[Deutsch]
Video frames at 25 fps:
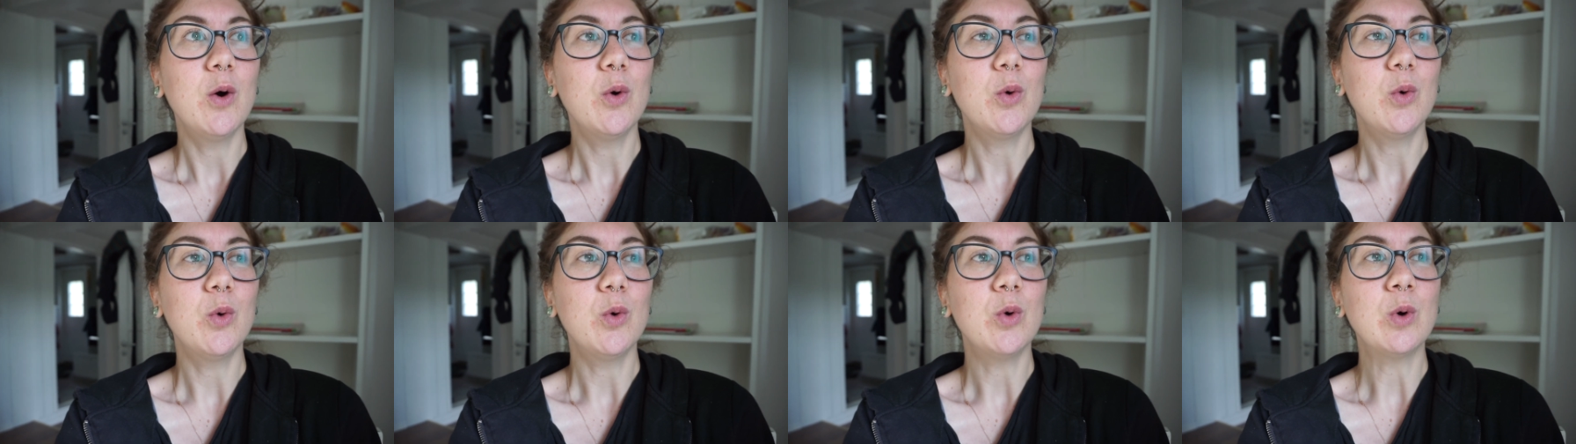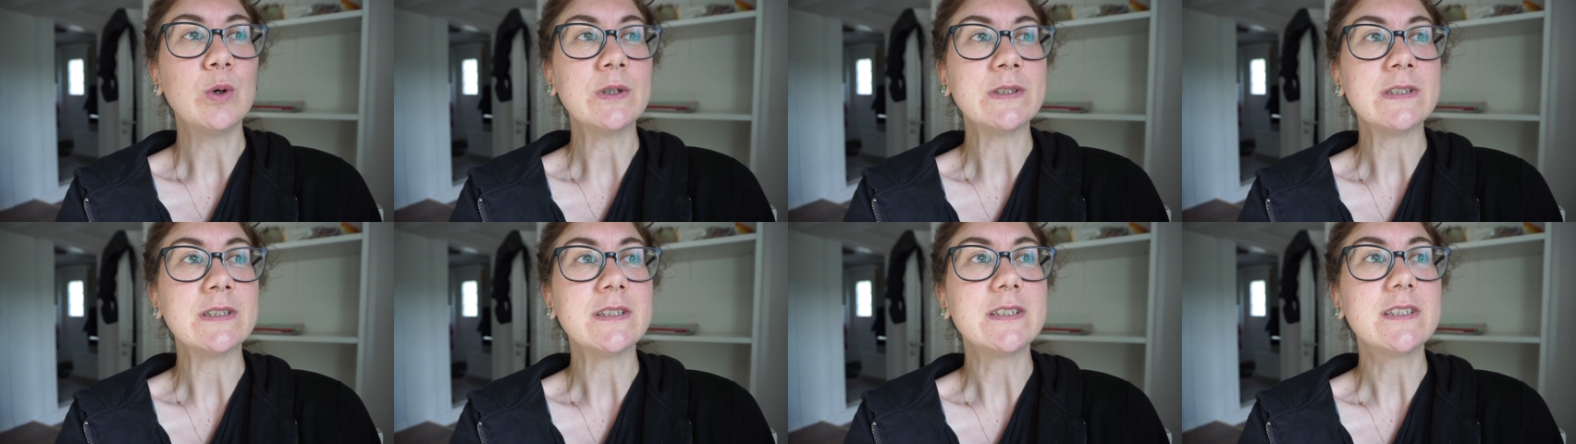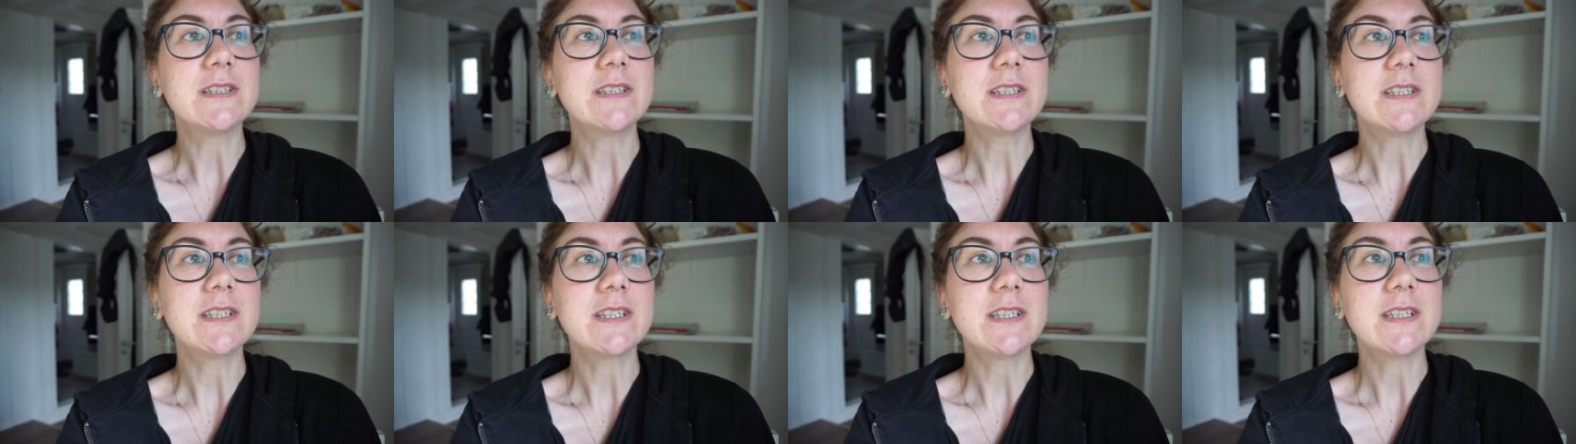
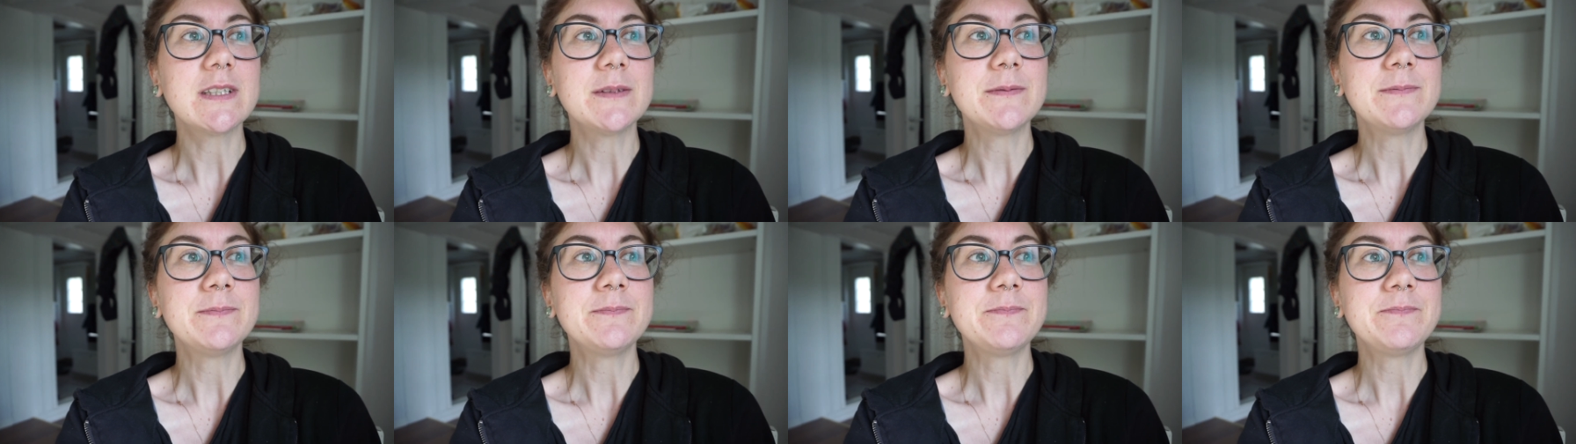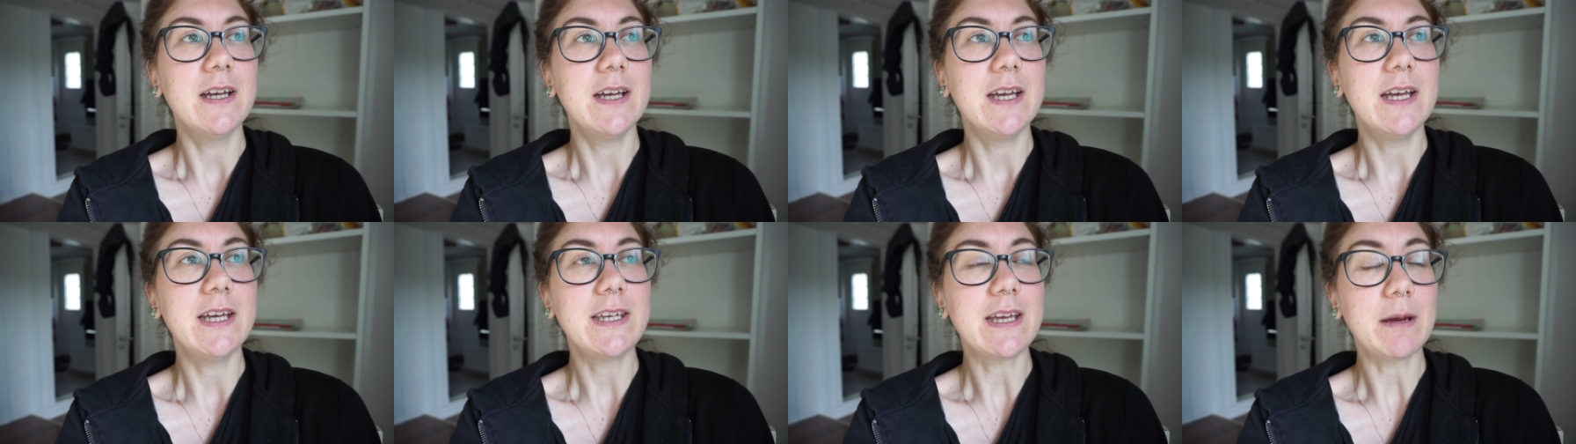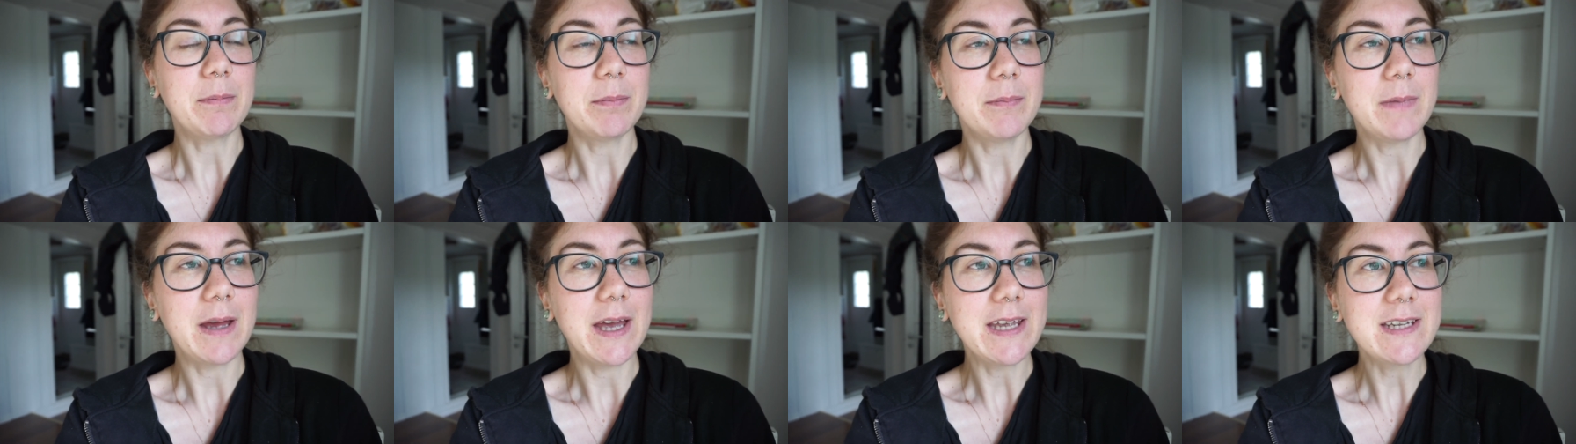Und ich
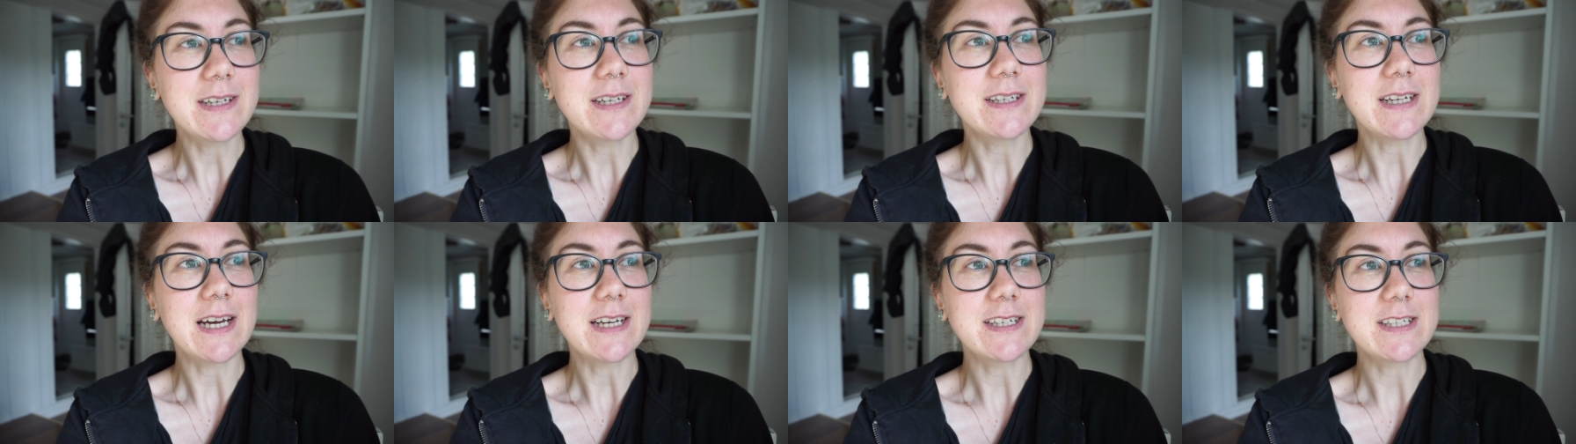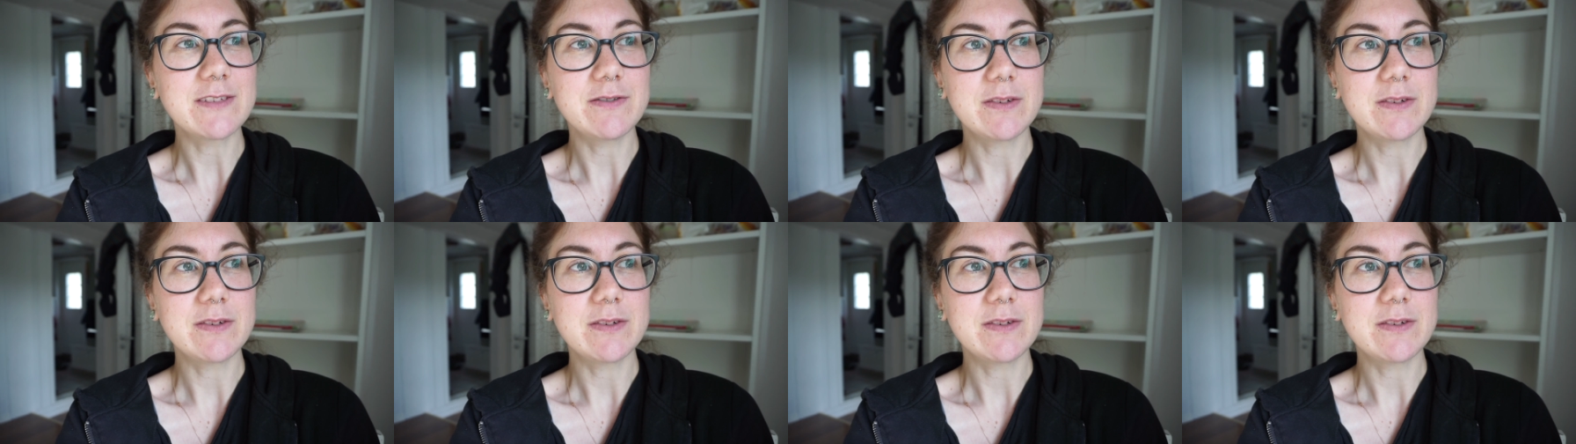habe mir echt gedacht,